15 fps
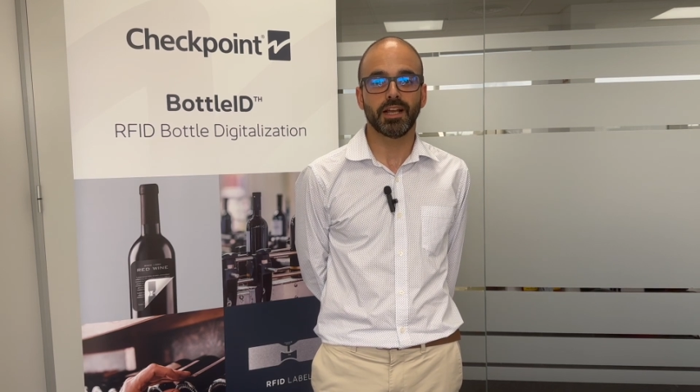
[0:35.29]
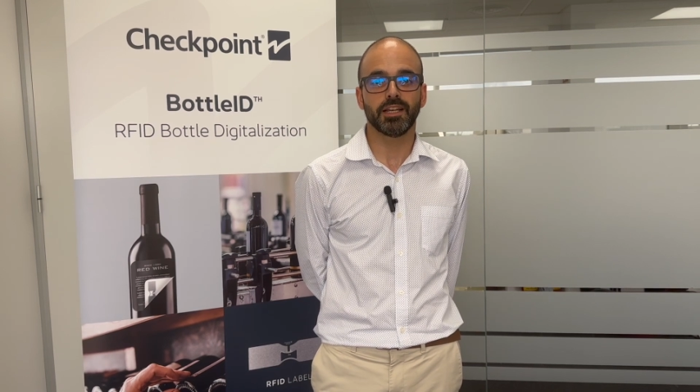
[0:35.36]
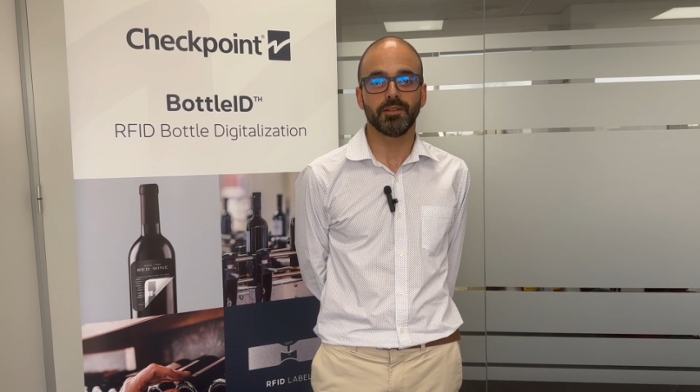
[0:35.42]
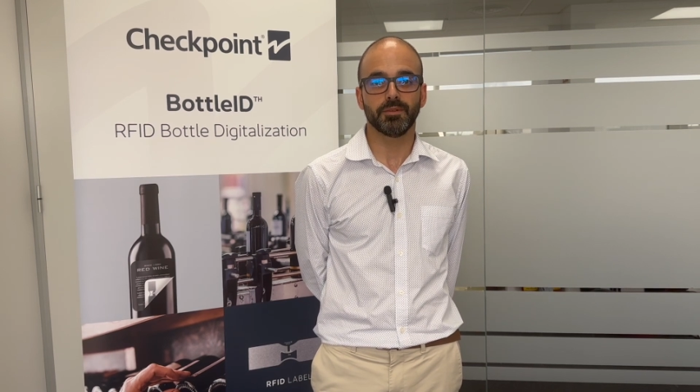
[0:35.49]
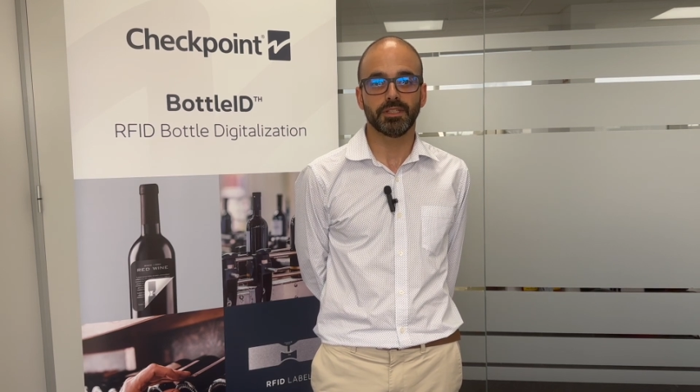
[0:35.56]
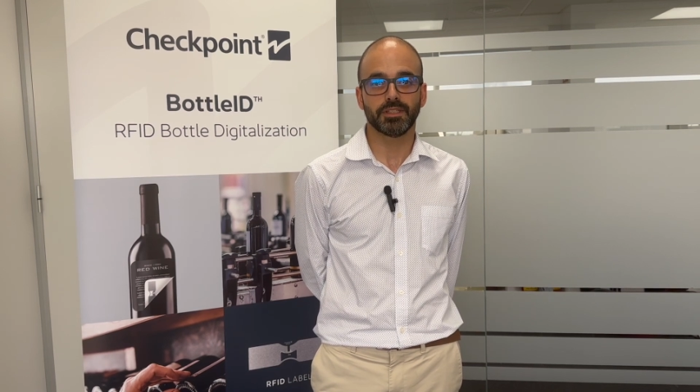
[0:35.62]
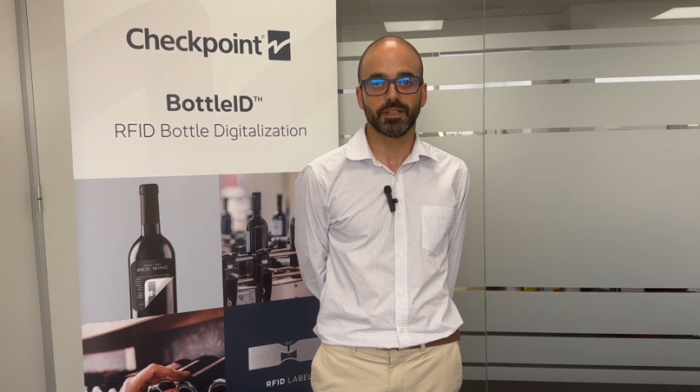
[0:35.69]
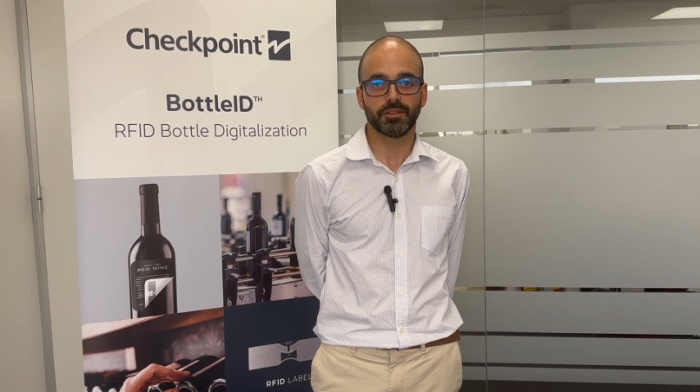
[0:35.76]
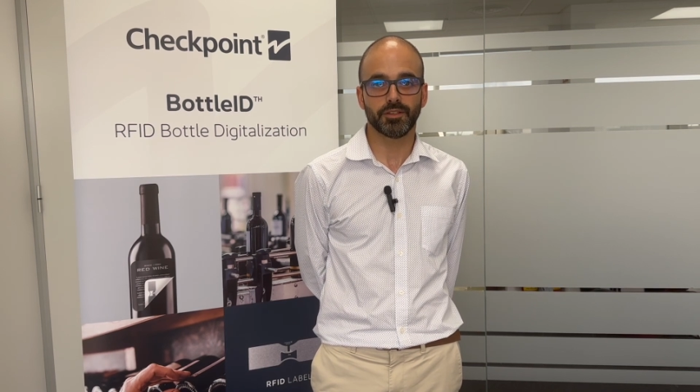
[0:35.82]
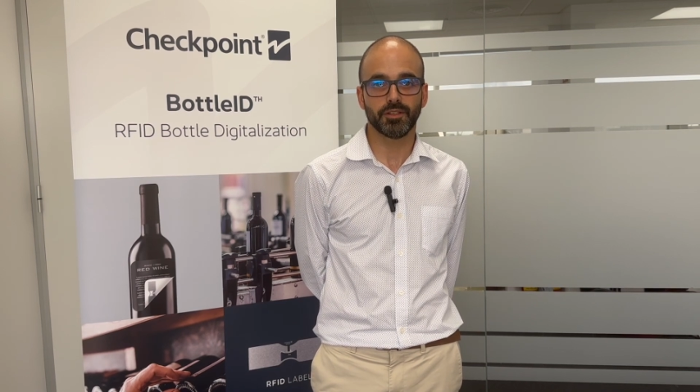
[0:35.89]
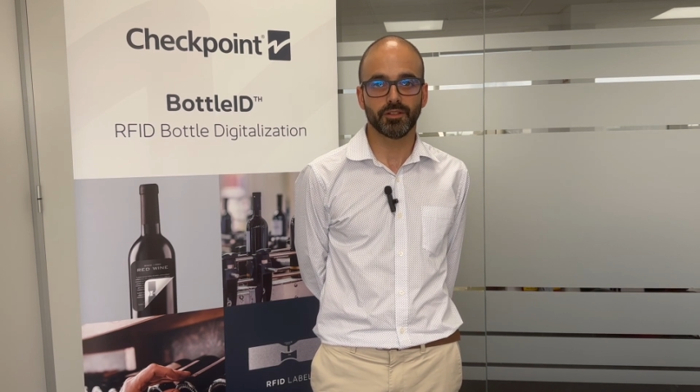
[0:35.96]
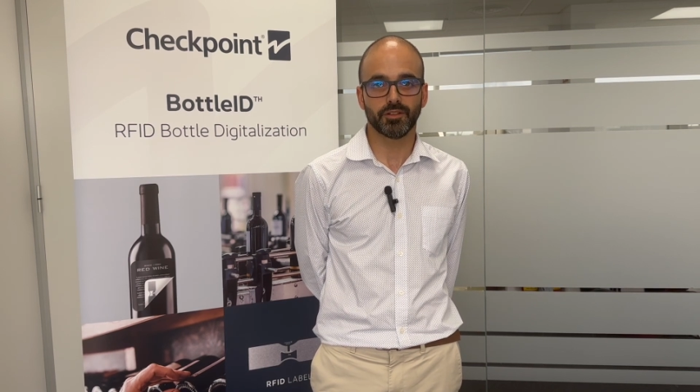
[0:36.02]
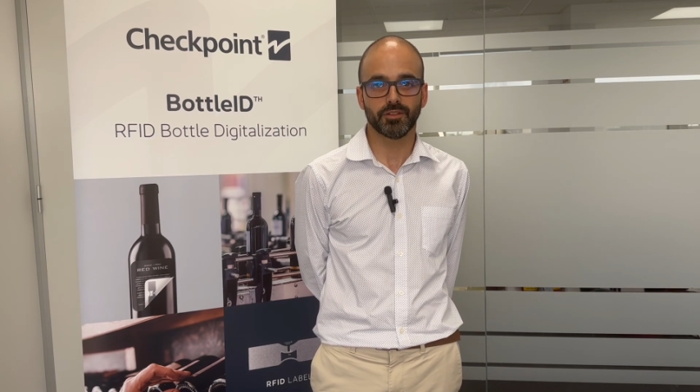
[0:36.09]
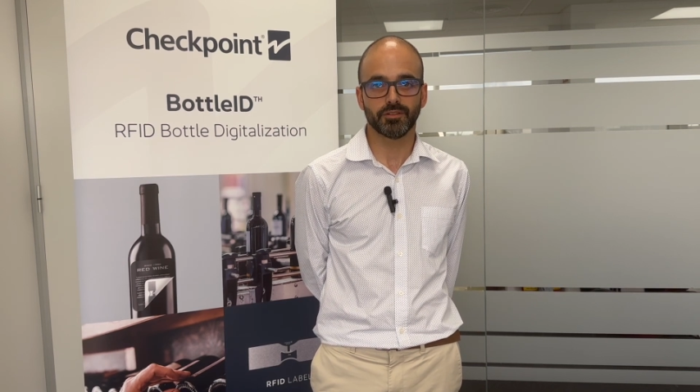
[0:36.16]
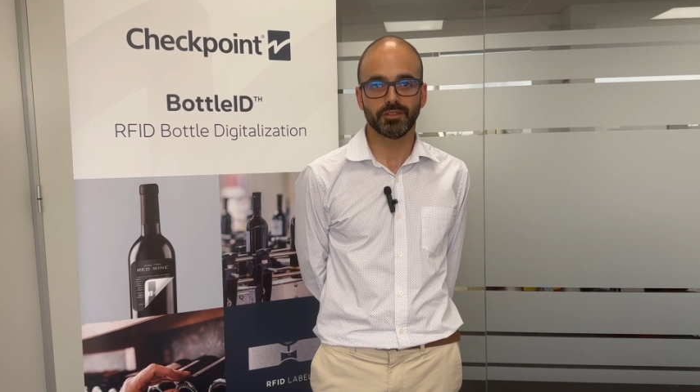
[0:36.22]

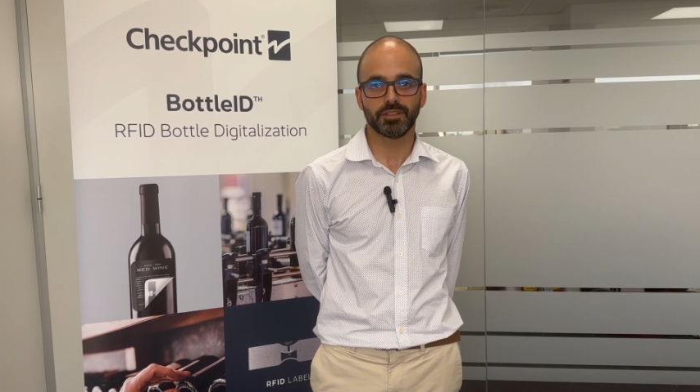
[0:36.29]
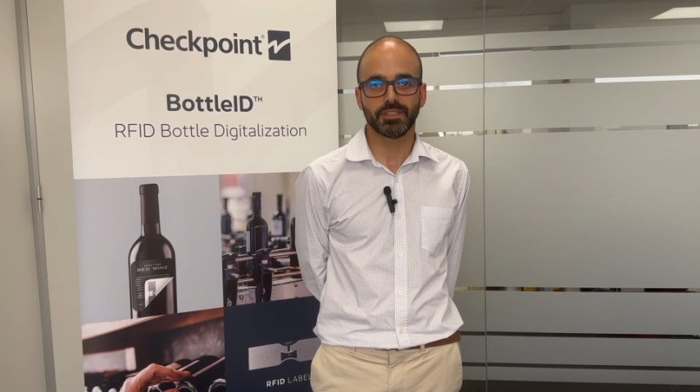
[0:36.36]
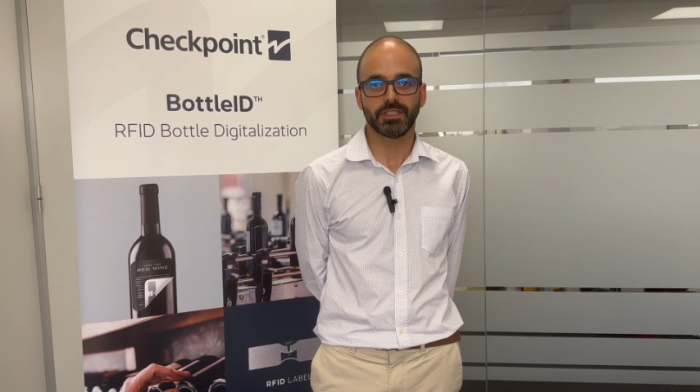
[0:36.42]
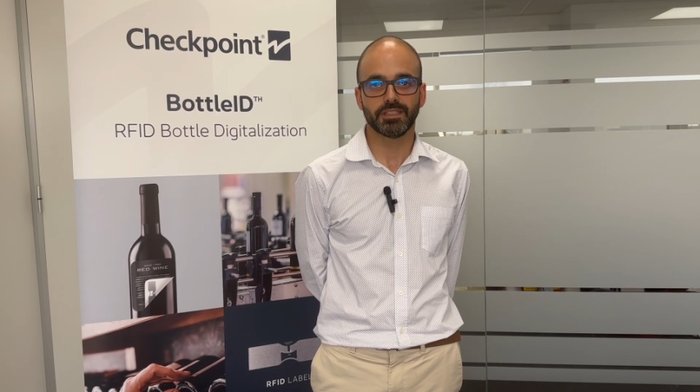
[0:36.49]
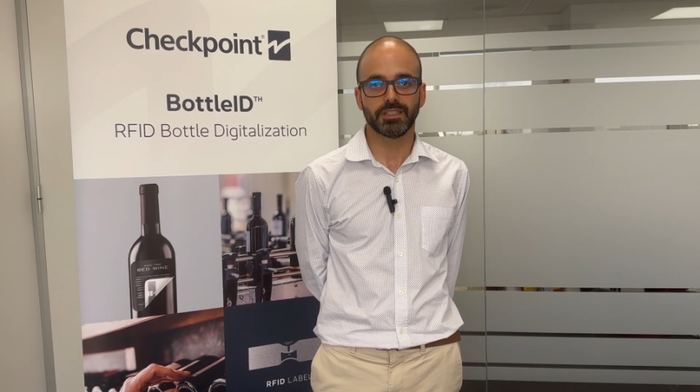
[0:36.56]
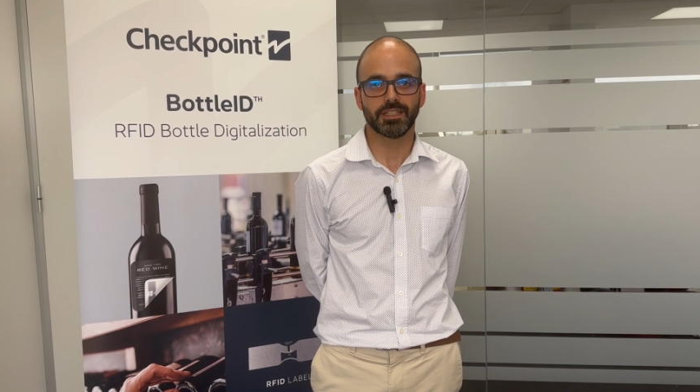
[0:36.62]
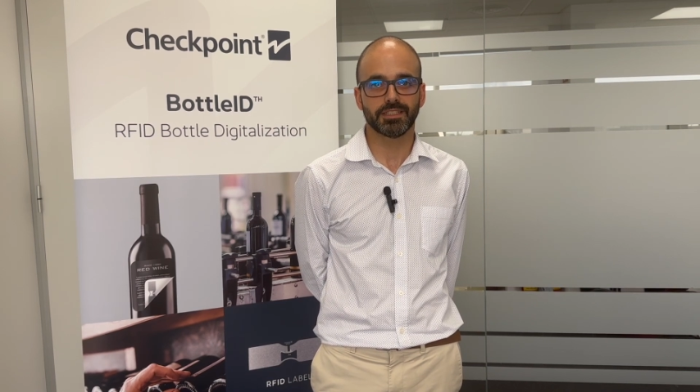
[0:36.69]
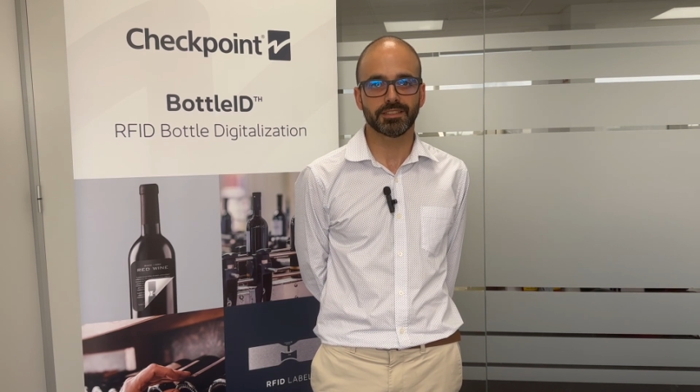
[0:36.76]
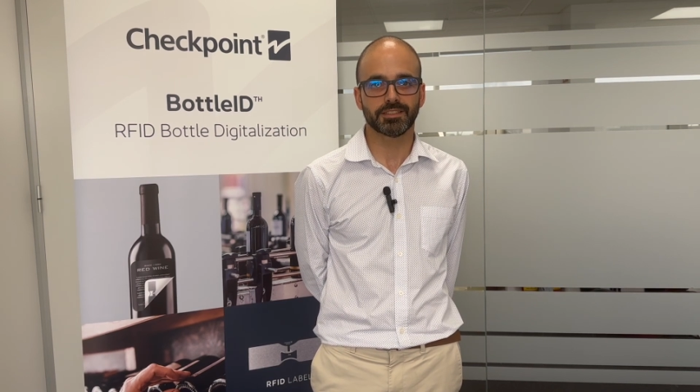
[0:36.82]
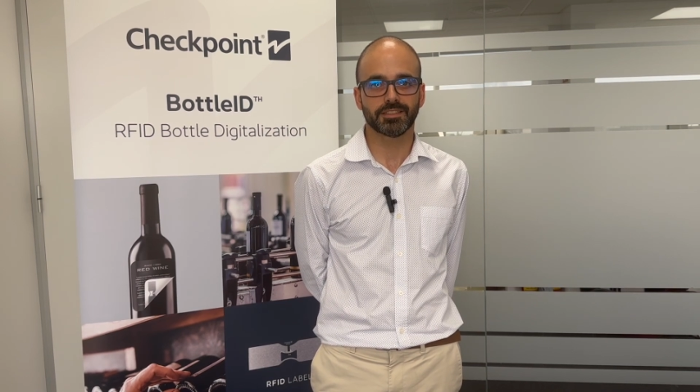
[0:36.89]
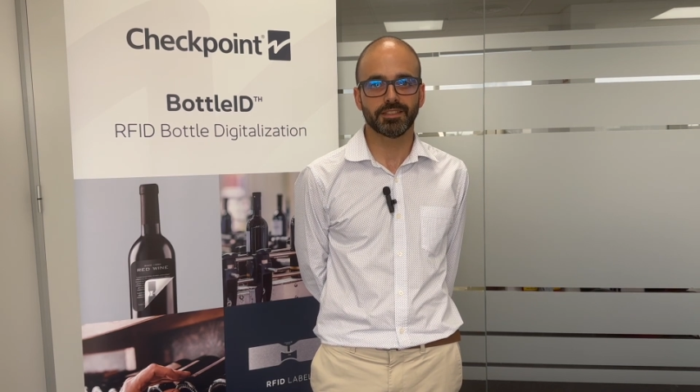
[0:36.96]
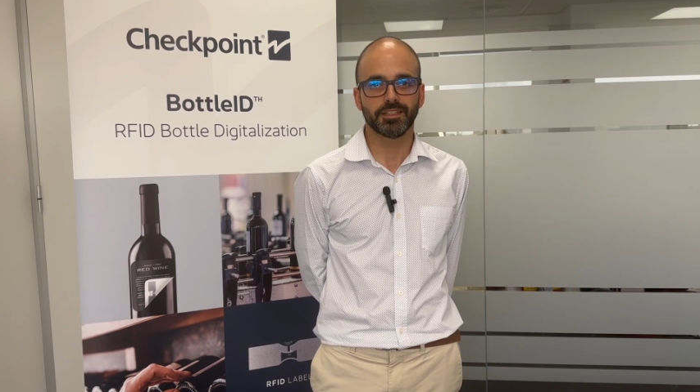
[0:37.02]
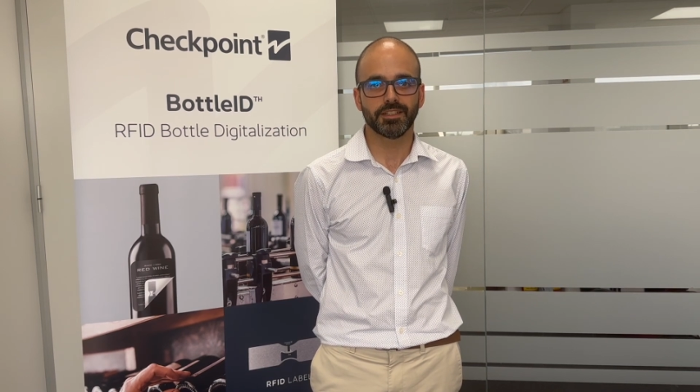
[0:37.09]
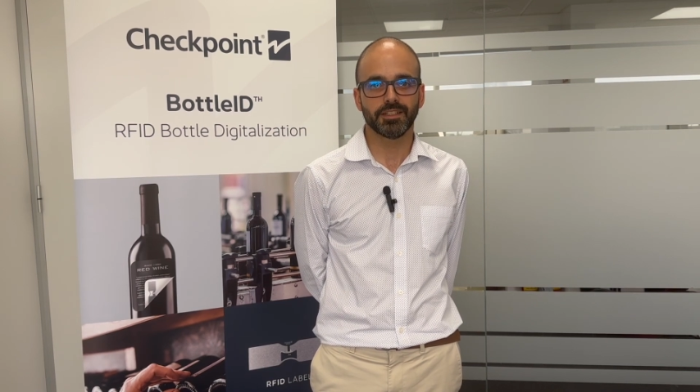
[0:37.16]
alimentación, tiendas